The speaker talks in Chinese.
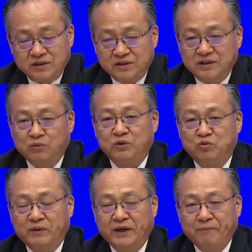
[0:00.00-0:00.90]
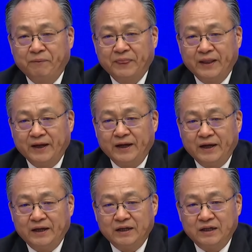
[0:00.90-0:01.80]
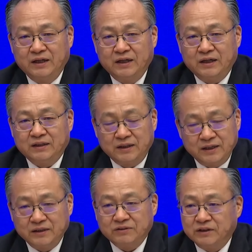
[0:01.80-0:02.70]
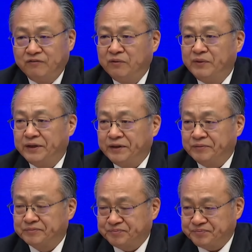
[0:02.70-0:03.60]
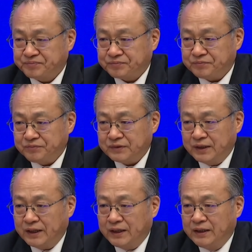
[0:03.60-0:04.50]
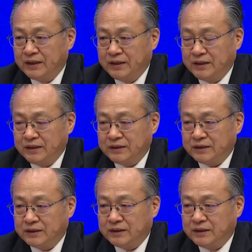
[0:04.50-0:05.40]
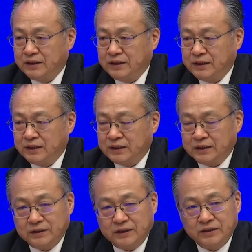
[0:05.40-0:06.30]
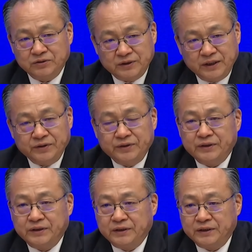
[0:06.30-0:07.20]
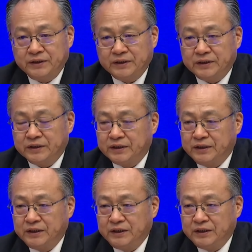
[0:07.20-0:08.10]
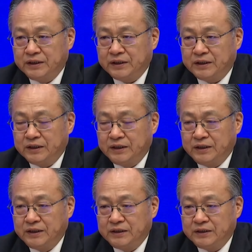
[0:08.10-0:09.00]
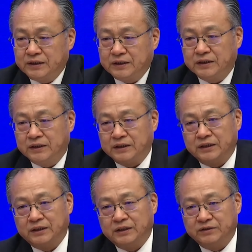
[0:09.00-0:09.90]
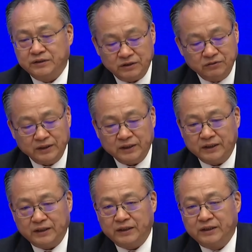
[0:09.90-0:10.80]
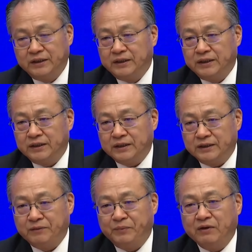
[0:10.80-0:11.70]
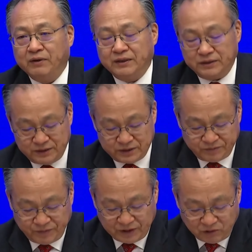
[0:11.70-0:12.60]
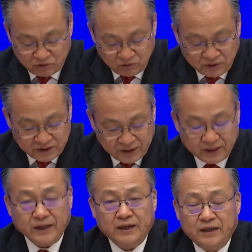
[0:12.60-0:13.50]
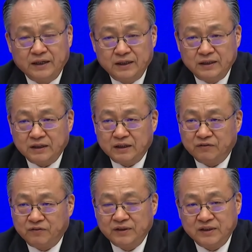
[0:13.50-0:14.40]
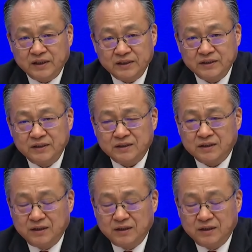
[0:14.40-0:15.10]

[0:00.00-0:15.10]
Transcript: 少是在稳住吧，哎，哎，当然有些方面呢，哎，这个还有待这个，呃，这个一些情况呢还还在变化，这是。但从总体上来看，哎，房地产的形势